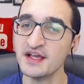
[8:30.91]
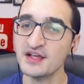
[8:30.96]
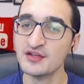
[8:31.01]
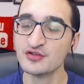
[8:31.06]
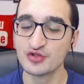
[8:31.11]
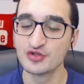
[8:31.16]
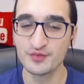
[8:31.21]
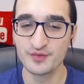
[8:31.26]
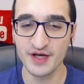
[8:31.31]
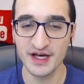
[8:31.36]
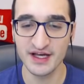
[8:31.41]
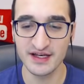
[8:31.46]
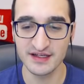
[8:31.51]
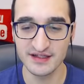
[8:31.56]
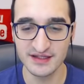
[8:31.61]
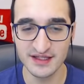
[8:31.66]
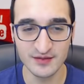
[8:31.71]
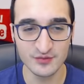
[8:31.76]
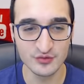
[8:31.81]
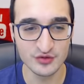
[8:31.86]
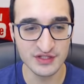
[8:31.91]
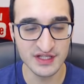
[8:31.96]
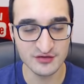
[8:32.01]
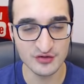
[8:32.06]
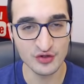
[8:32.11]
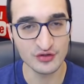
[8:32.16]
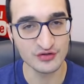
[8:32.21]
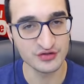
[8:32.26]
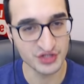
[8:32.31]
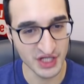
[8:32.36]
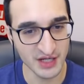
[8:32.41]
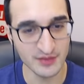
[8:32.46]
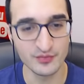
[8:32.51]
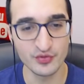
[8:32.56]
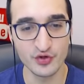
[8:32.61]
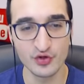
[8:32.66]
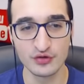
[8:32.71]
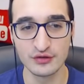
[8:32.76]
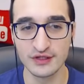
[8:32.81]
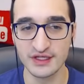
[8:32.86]
Süper Lig'de bu sezon
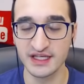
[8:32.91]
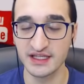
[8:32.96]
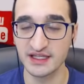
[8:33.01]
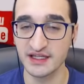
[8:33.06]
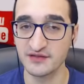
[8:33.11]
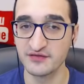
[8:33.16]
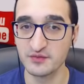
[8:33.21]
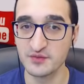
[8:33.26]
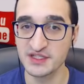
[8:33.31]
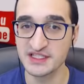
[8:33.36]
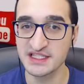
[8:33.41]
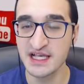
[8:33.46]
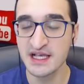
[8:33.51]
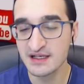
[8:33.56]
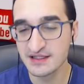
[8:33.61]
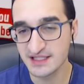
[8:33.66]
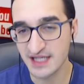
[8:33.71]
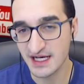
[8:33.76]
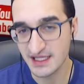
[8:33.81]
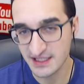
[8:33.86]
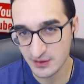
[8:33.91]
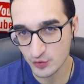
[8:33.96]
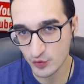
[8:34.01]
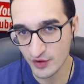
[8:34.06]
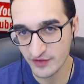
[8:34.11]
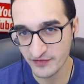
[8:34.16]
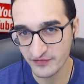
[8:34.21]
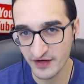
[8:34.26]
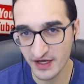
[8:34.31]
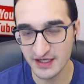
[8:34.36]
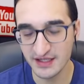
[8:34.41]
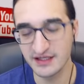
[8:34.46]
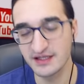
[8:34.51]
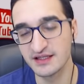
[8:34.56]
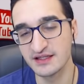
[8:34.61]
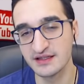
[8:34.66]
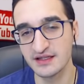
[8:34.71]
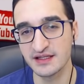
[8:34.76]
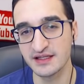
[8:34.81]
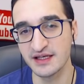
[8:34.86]
şampiyonluk hedefimiz. Zaten UEFA
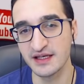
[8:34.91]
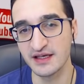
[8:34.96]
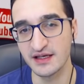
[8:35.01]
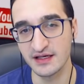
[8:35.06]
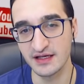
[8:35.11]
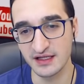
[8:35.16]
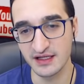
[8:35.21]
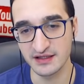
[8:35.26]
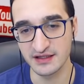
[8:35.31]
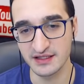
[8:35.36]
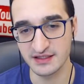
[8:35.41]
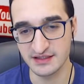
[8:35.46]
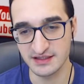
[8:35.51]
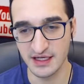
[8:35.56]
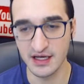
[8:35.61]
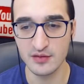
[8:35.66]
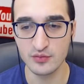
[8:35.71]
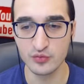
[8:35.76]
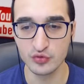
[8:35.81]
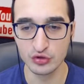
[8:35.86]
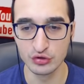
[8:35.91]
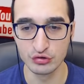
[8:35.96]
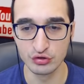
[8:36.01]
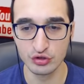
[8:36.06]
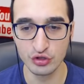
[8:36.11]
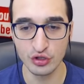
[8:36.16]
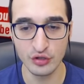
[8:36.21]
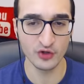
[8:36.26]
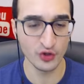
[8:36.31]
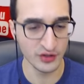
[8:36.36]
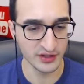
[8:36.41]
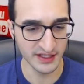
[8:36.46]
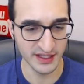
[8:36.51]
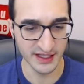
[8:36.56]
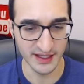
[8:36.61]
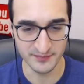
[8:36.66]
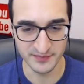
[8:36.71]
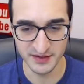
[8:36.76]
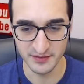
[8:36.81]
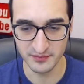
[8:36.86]
Ligi'nde de Galatasaray bulunuyor. Öyle
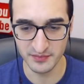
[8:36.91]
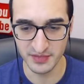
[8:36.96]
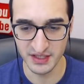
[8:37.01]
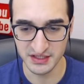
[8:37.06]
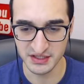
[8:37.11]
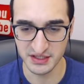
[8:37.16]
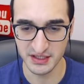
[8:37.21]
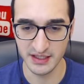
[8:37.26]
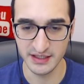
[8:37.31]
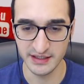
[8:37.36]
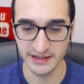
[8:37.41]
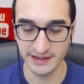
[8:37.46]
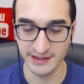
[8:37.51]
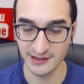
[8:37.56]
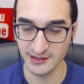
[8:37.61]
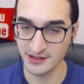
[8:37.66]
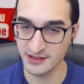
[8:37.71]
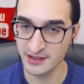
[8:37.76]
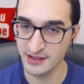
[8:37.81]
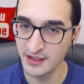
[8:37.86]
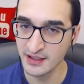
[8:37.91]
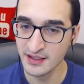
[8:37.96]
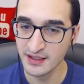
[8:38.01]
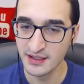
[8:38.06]
yaptım başta ayarları.